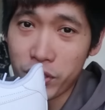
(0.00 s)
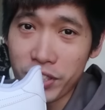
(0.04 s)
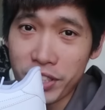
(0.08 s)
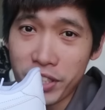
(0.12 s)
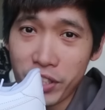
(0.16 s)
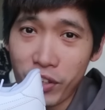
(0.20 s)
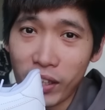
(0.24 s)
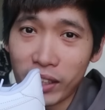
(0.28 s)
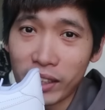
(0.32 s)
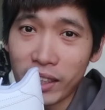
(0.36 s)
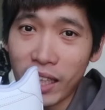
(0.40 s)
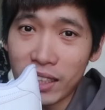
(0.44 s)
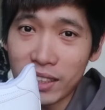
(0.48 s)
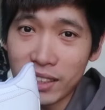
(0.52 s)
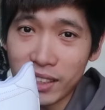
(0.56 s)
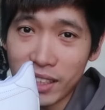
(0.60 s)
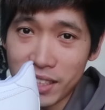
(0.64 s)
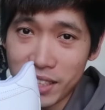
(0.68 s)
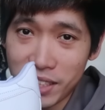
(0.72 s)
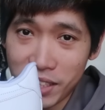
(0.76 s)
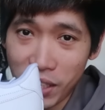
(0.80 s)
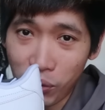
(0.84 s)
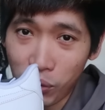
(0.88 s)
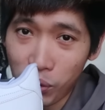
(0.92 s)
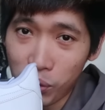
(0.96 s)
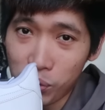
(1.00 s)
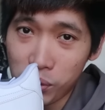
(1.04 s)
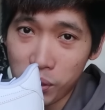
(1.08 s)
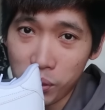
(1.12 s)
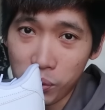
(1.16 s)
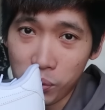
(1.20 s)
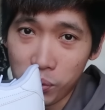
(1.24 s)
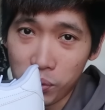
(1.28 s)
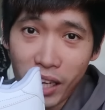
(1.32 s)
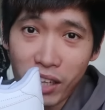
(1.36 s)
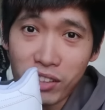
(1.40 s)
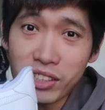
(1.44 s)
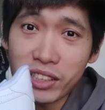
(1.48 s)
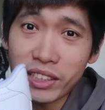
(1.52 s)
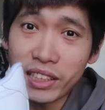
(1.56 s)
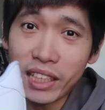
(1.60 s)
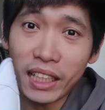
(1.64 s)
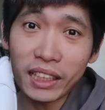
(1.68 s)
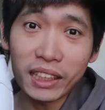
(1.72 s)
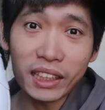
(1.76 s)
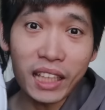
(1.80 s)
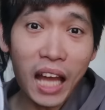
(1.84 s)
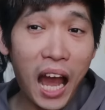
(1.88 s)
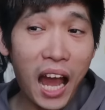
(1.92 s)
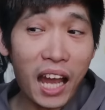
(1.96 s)
就喜欢它这个小 logo。它要是
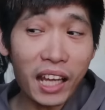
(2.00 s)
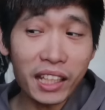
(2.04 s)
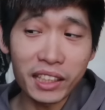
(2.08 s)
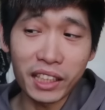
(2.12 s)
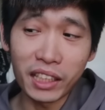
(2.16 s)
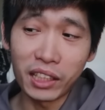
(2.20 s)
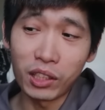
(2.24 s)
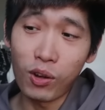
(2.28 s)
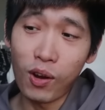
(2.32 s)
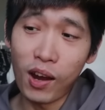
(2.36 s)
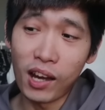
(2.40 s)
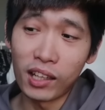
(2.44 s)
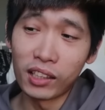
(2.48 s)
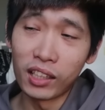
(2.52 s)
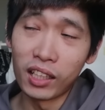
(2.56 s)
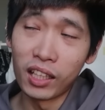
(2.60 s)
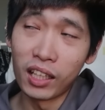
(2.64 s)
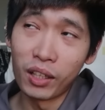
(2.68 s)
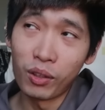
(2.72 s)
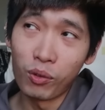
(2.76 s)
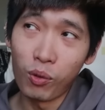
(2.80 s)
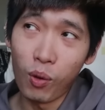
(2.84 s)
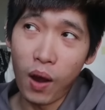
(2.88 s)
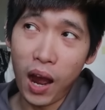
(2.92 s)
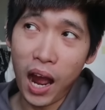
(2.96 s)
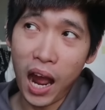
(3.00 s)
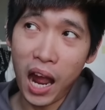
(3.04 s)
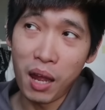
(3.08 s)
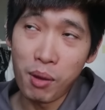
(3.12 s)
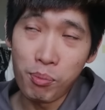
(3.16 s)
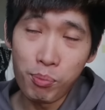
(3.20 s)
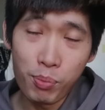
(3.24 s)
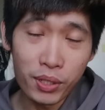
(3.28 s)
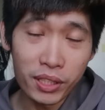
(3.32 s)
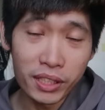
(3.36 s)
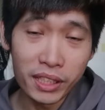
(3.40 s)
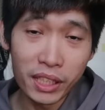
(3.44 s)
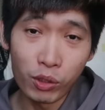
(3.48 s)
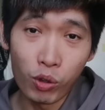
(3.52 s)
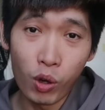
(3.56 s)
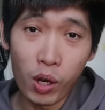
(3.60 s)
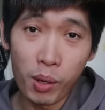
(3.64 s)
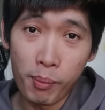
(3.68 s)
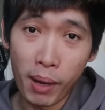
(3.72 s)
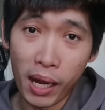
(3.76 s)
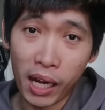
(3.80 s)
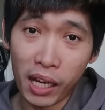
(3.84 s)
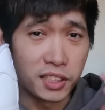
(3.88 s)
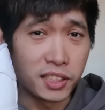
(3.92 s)
再大一点的话呢，我还不一定会买。